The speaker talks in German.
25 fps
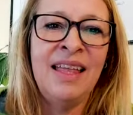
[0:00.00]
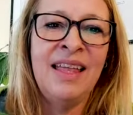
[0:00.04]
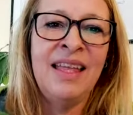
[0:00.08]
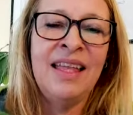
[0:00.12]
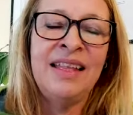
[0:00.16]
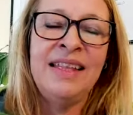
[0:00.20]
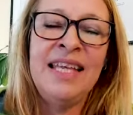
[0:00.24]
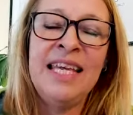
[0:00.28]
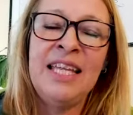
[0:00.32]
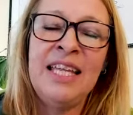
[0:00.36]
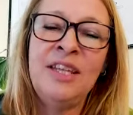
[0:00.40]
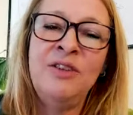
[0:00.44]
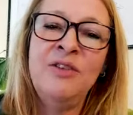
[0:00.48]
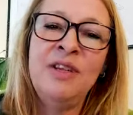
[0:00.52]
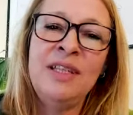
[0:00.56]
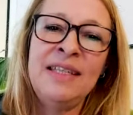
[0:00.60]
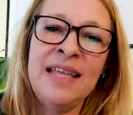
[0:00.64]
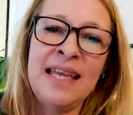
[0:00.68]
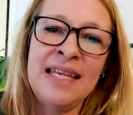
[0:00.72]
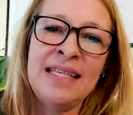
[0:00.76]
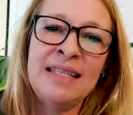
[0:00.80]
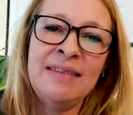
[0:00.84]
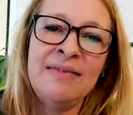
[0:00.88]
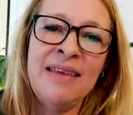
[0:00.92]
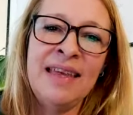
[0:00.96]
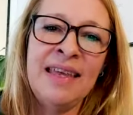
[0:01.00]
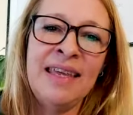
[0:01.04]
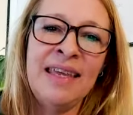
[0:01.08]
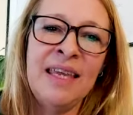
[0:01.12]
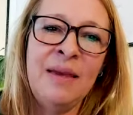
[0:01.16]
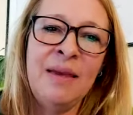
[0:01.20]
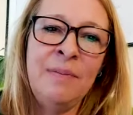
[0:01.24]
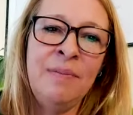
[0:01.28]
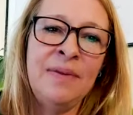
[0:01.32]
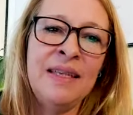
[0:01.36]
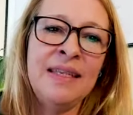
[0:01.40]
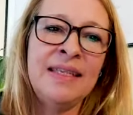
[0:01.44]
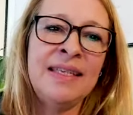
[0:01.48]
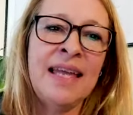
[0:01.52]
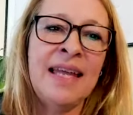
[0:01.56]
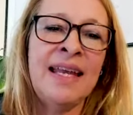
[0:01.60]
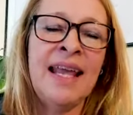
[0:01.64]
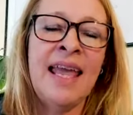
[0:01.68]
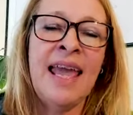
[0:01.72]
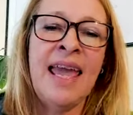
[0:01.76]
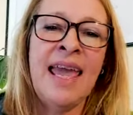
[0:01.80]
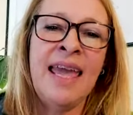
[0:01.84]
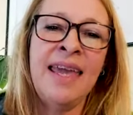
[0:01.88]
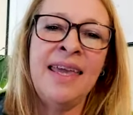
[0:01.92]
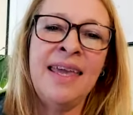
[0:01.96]
Nicht nur deswegen gibt es
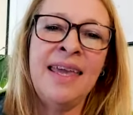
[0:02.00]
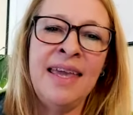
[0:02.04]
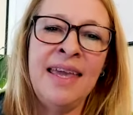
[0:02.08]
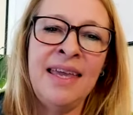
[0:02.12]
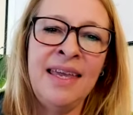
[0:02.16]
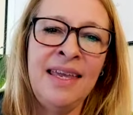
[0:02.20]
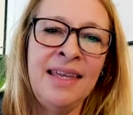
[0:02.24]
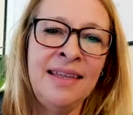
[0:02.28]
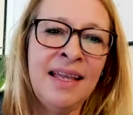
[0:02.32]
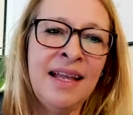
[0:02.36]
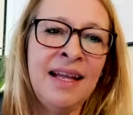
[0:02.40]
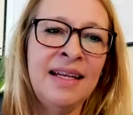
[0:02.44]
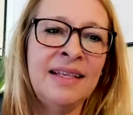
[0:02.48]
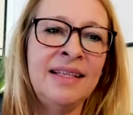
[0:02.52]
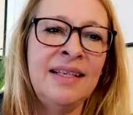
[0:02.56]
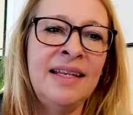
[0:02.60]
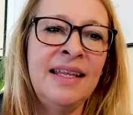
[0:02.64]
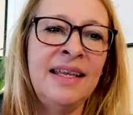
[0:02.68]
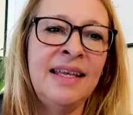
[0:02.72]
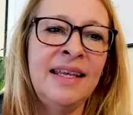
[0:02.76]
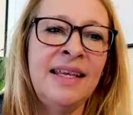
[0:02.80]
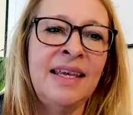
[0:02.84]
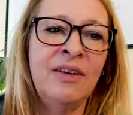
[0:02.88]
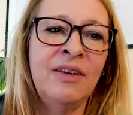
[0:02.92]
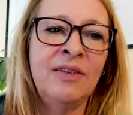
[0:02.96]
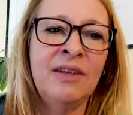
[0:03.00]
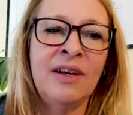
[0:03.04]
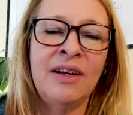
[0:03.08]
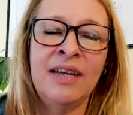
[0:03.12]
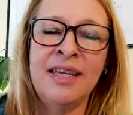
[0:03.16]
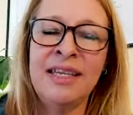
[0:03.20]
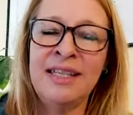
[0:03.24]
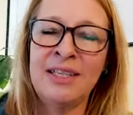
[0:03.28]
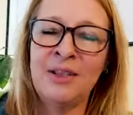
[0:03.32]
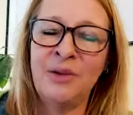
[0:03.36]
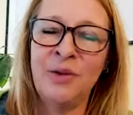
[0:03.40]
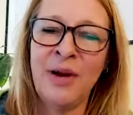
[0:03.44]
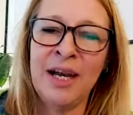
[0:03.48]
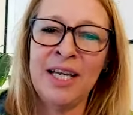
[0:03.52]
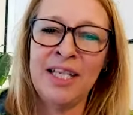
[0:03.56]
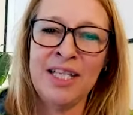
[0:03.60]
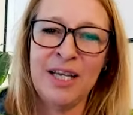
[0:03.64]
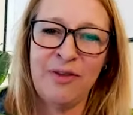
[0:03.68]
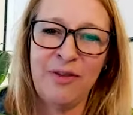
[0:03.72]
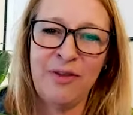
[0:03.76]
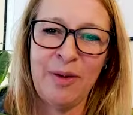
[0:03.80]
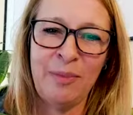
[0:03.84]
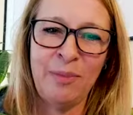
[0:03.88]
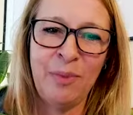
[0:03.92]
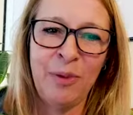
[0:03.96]
eine enge inhaltliche und auch
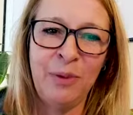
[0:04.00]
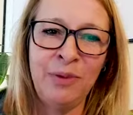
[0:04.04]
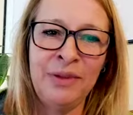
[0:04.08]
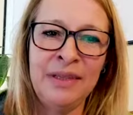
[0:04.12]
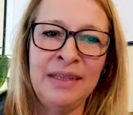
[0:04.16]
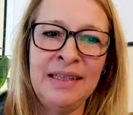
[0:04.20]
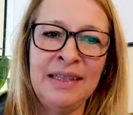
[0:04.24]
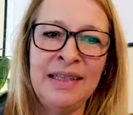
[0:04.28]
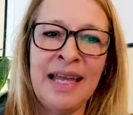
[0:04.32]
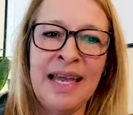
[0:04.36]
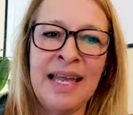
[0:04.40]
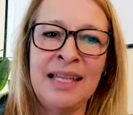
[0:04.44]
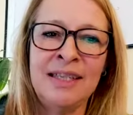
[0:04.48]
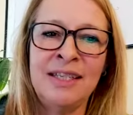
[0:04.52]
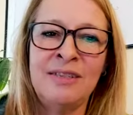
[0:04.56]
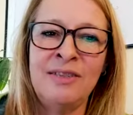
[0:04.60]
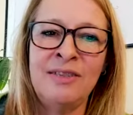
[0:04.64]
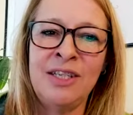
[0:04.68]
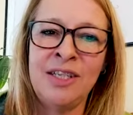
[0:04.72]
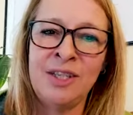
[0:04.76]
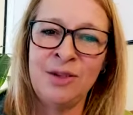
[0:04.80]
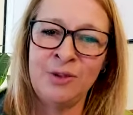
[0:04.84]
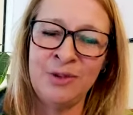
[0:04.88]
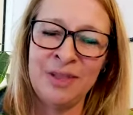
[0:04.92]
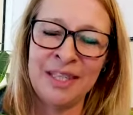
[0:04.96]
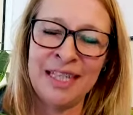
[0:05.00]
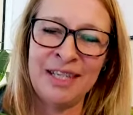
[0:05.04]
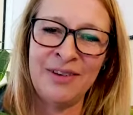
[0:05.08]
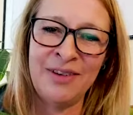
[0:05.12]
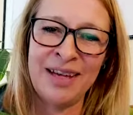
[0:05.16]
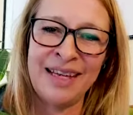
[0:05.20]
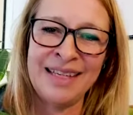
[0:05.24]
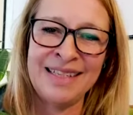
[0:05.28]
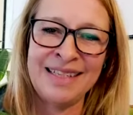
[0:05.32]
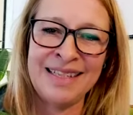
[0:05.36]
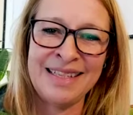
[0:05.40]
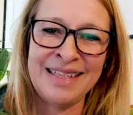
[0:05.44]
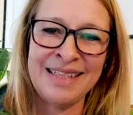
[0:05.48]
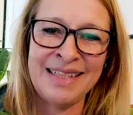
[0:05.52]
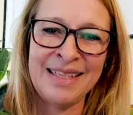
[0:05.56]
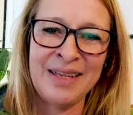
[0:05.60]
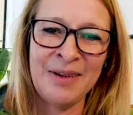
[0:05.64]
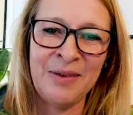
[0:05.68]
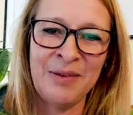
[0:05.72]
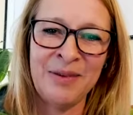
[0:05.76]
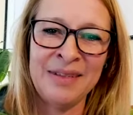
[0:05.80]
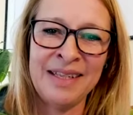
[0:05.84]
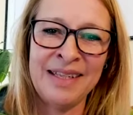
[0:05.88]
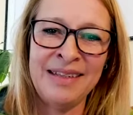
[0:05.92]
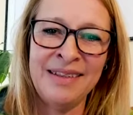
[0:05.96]
historische Verbundenheit zwischen unseren
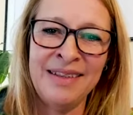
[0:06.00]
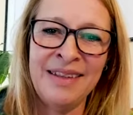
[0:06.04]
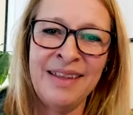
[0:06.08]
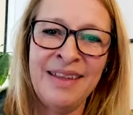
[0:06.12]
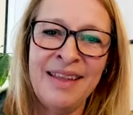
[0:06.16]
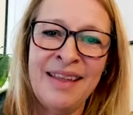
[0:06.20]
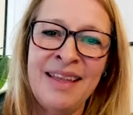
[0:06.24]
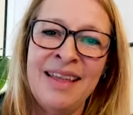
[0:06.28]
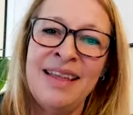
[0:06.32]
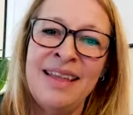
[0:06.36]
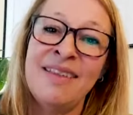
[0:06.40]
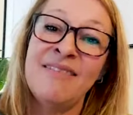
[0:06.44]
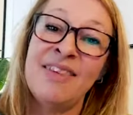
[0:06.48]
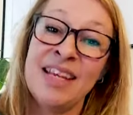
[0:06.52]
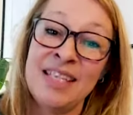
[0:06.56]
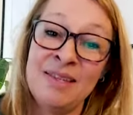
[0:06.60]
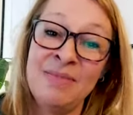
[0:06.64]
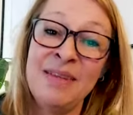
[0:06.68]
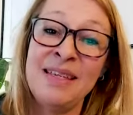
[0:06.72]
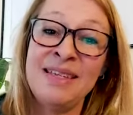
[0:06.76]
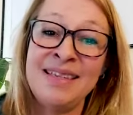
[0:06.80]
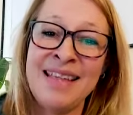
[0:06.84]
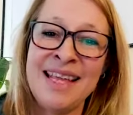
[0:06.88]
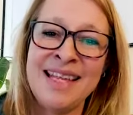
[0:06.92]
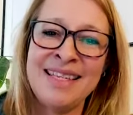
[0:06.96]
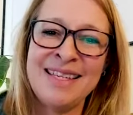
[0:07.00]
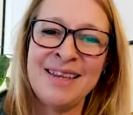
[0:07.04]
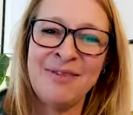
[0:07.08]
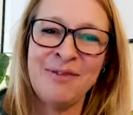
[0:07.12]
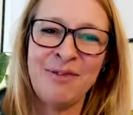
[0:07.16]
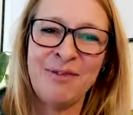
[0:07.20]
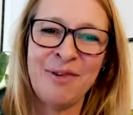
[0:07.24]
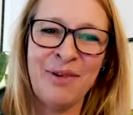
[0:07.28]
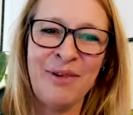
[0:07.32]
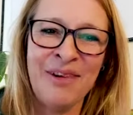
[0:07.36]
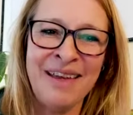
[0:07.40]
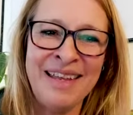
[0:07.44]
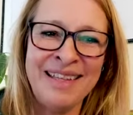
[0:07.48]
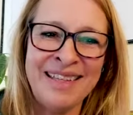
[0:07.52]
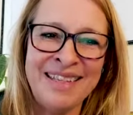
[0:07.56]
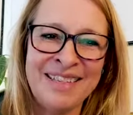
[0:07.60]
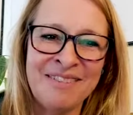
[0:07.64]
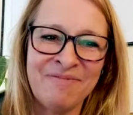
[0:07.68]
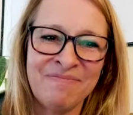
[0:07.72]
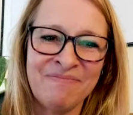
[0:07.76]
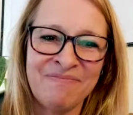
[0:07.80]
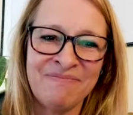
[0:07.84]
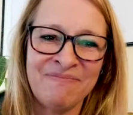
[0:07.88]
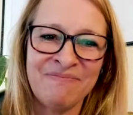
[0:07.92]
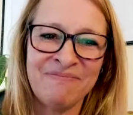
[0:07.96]
Organisationen, was mich sehr, sehr freut.
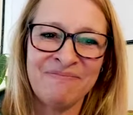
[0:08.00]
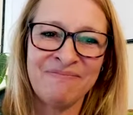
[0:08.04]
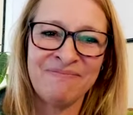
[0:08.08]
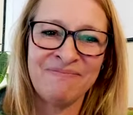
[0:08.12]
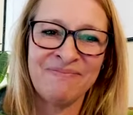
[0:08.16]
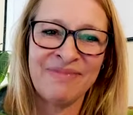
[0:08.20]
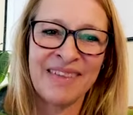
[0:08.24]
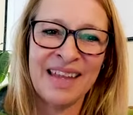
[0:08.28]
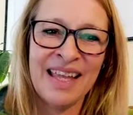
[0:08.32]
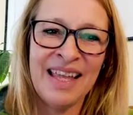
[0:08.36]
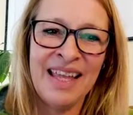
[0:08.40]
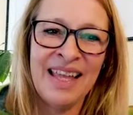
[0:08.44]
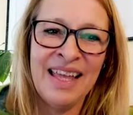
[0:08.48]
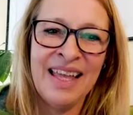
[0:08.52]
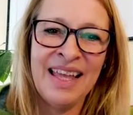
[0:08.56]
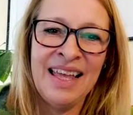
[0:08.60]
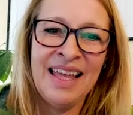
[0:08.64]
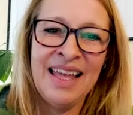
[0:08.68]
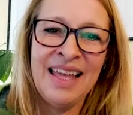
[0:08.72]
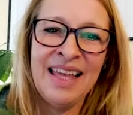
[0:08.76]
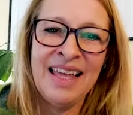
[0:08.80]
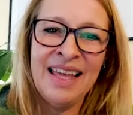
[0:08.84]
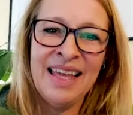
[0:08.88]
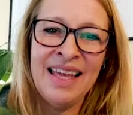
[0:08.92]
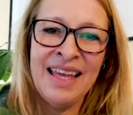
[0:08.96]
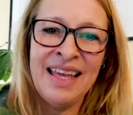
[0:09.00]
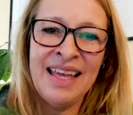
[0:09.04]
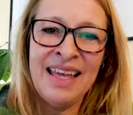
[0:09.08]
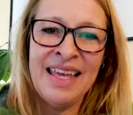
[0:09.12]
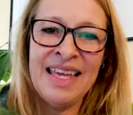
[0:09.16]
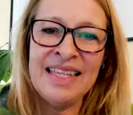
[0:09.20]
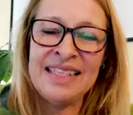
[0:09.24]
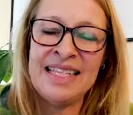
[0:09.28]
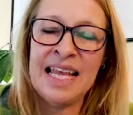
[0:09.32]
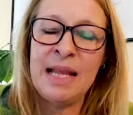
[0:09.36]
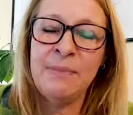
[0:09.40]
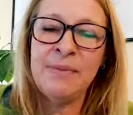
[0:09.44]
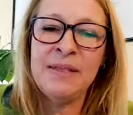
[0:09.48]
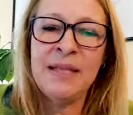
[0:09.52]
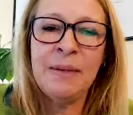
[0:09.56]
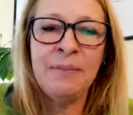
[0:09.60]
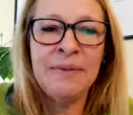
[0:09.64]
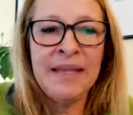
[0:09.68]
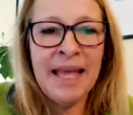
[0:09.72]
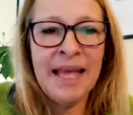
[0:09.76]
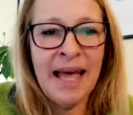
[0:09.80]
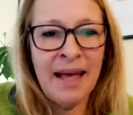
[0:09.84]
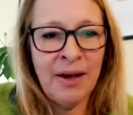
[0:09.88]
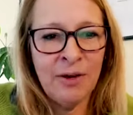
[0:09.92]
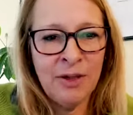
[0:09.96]
Ich selbst habe
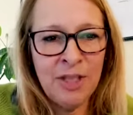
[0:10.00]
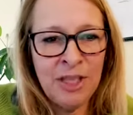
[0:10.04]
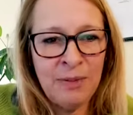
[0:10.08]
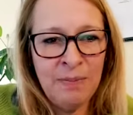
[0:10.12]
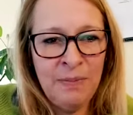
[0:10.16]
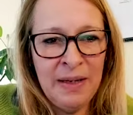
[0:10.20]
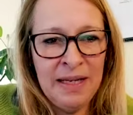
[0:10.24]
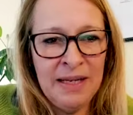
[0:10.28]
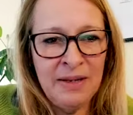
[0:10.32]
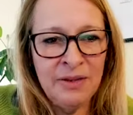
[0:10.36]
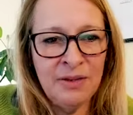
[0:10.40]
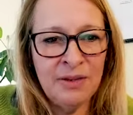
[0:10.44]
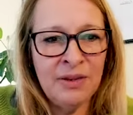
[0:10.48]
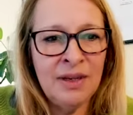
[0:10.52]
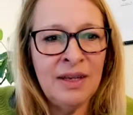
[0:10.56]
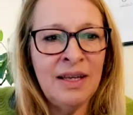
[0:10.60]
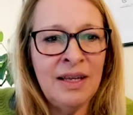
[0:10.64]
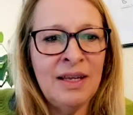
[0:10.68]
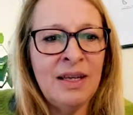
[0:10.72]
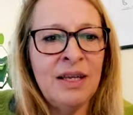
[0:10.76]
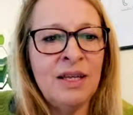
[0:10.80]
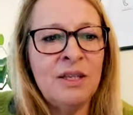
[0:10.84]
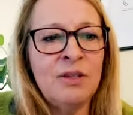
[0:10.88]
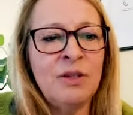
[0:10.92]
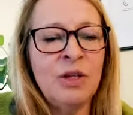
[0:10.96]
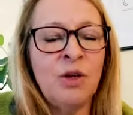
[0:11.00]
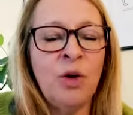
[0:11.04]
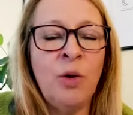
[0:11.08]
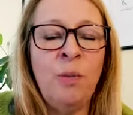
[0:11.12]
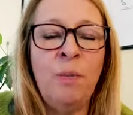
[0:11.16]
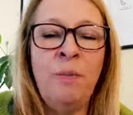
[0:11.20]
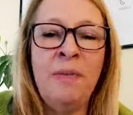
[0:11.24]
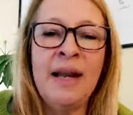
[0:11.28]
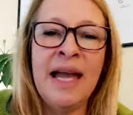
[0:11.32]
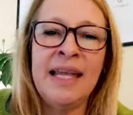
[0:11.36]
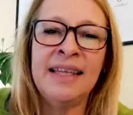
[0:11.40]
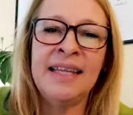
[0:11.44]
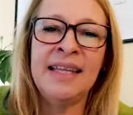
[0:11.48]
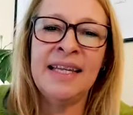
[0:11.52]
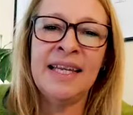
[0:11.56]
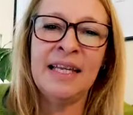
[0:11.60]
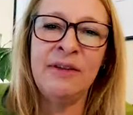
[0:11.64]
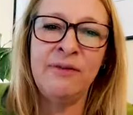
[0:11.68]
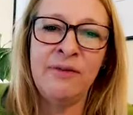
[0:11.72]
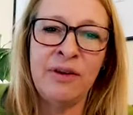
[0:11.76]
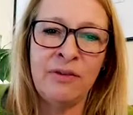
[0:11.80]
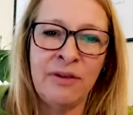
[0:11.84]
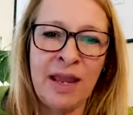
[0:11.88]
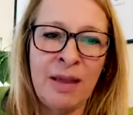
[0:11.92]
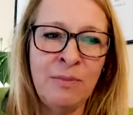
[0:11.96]
die Ausbildung zur
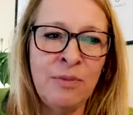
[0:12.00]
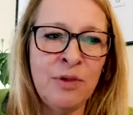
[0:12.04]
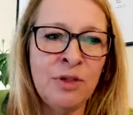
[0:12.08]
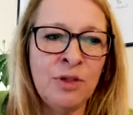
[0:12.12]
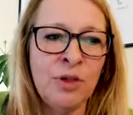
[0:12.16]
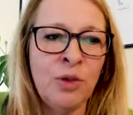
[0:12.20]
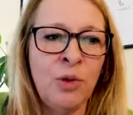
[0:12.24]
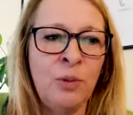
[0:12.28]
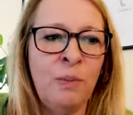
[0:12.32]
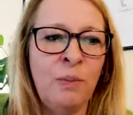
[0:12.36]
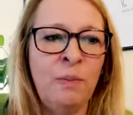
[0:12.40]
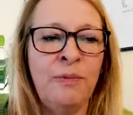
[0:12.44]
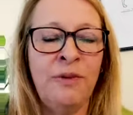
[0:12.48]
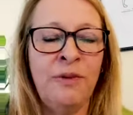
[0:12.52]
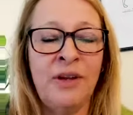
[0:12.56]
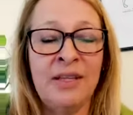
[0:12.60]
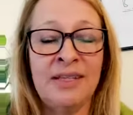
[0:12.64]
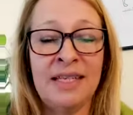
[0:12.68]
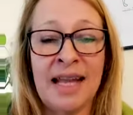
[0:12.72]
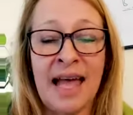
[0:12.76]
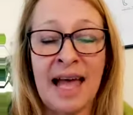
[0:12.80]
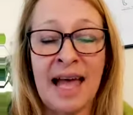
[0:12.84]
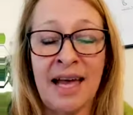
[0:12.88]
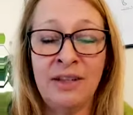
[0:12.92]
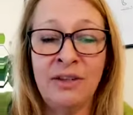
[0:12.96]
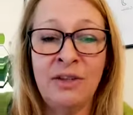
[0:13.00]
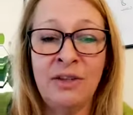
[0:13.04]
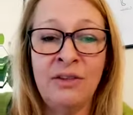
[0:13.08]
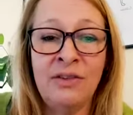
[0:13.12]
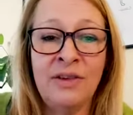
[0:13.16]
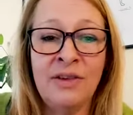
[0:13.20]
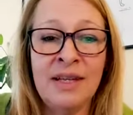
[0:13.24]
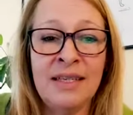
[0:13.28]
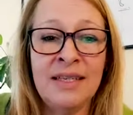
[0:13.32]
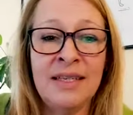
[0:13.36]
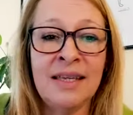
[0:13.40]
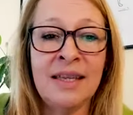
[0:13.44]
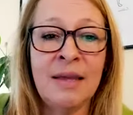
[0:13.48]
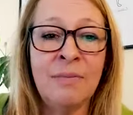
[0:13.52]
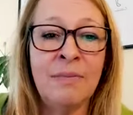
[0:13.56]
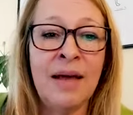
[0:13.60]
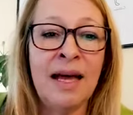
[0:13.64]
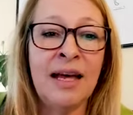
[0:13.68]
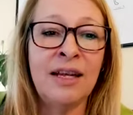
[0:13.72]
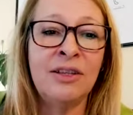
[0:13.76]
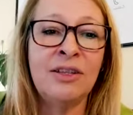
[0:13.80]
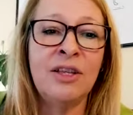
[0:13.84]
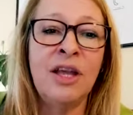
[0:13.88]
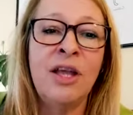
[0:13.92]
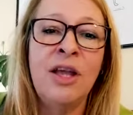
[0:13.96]
Gruppenleiterin für Rainbows Gruppen 1998
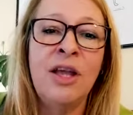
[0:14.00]
gemacht